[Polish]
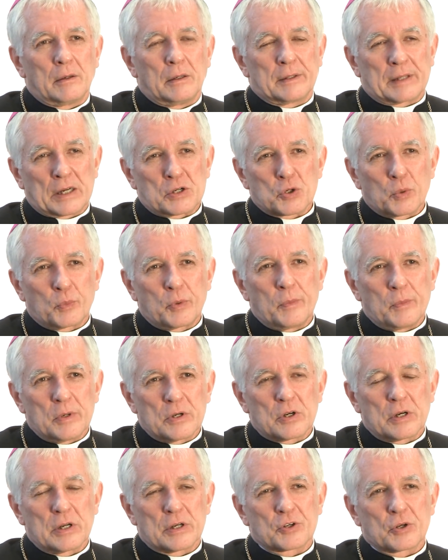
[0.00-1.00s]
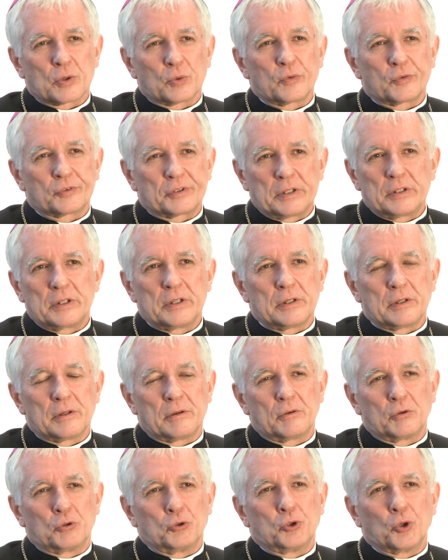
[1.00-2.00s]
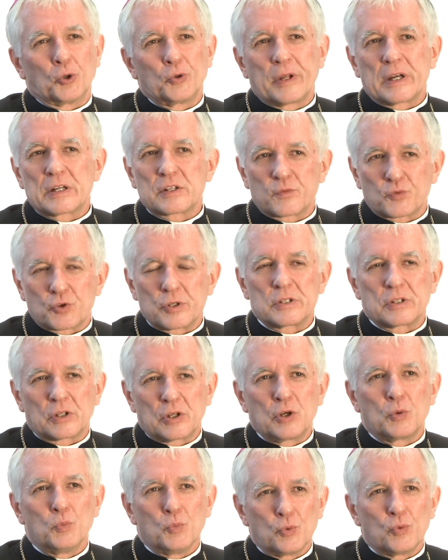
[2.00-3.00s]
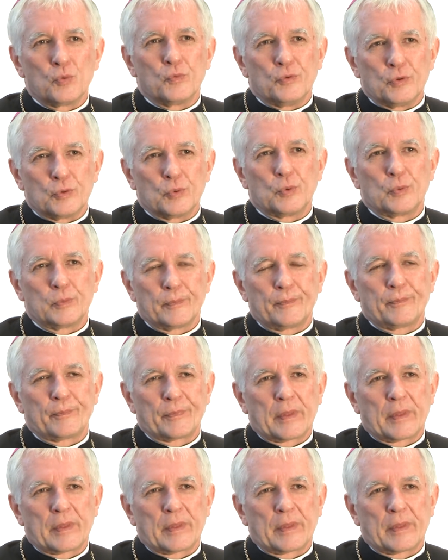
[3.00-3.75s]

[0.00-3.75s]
I tak sobie myślę, że on wtedy do nas wszystkich mówił